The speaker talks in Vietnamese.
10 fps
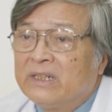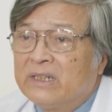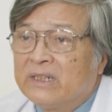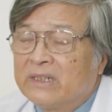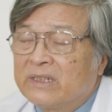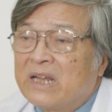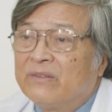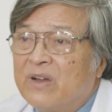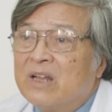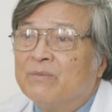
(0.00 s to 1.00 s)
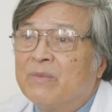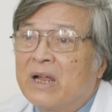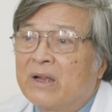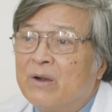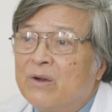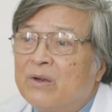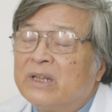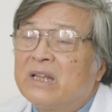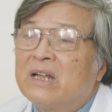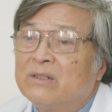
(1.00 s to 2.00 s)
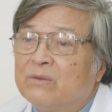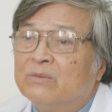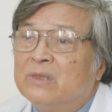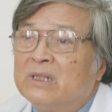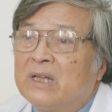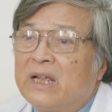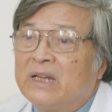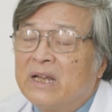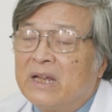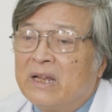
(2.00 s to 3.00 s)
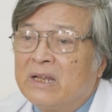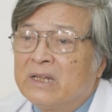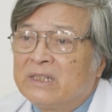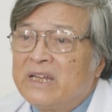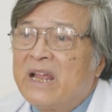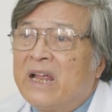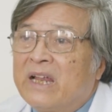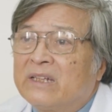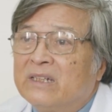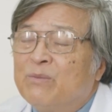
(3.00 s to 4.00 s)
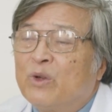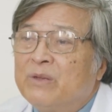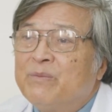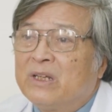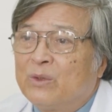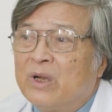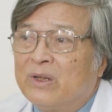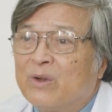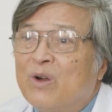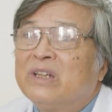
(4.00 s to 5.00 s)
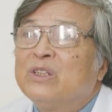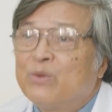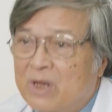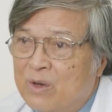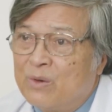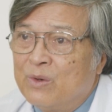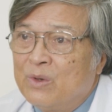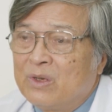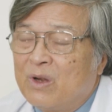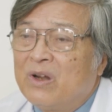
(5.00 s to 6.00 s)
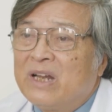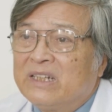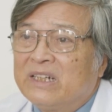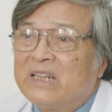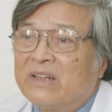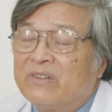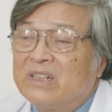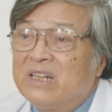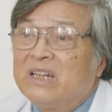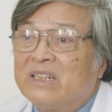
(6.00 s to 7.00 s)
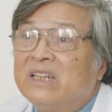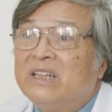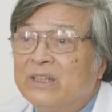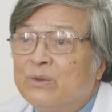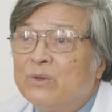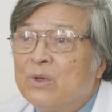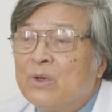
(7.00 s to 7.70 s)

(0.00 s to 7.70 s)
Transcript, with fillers: ờ, thành phần mà có cái tác dụng hay là trẻ từ 1 đến 10 tuổi nó có cái nhu cầu đó là những cái thành phần rất là thiết yếu